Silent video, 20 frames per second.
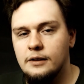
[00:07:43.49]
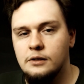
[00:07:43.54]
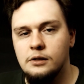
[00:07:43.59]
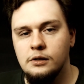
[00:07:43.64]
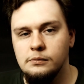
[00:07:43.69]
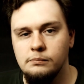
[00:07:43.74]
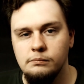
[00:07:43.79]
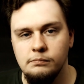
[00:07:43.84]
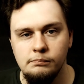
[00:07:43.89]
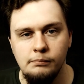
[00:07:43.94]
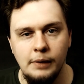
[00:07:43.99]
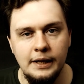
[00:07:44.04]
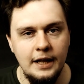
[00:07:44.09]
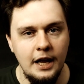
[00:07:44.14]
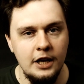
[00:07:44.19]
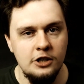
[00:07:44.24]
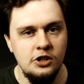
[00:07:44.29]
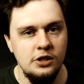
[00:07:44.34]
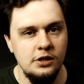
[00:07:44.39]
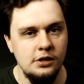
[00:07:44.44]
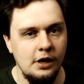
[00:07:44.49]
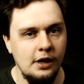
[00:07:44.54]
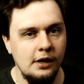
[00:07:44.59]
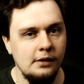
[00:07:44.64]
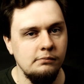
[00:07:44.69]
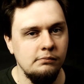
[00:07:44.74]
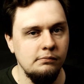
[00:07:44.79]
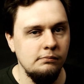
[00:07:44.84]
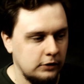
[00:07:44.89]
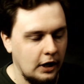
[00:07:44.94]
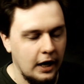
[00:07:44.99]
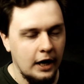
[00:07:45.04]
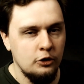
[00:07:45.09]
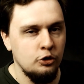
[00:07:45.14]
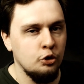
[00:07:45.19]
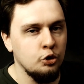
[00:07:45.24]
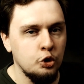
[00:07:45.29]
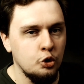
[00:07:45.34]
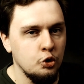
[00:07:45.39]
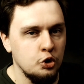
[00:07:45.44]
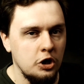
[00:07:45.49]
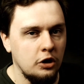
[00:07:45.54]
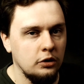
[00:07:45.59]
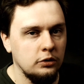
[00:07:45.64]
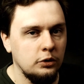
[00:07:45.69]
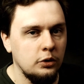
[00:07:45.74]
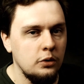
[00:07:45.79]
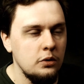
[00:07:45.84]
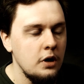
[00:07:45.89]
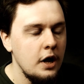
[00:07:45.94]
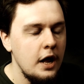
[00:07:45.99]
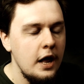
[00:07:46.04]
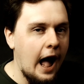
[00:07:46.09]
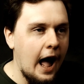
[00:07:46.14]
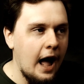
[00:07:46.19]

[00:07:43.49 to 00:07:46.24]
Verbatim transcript: a to badaczy na garnuszku rządu,